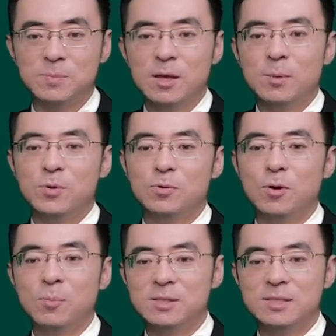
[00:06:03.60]
悉，比如
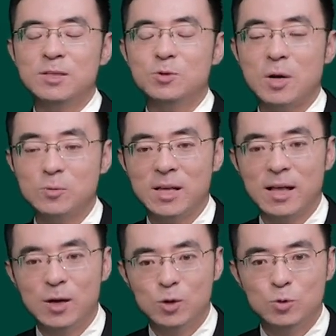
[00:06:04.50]
说我们自己选出
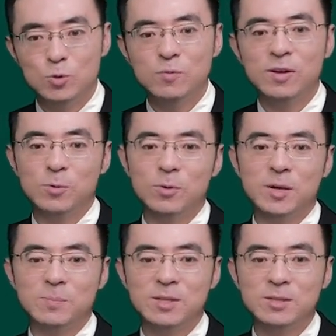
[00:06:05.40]
的居委
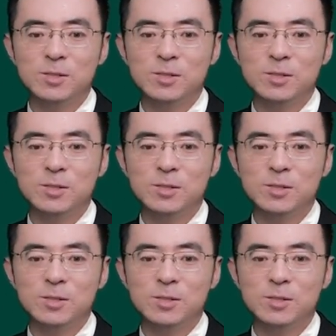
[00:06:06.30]
会，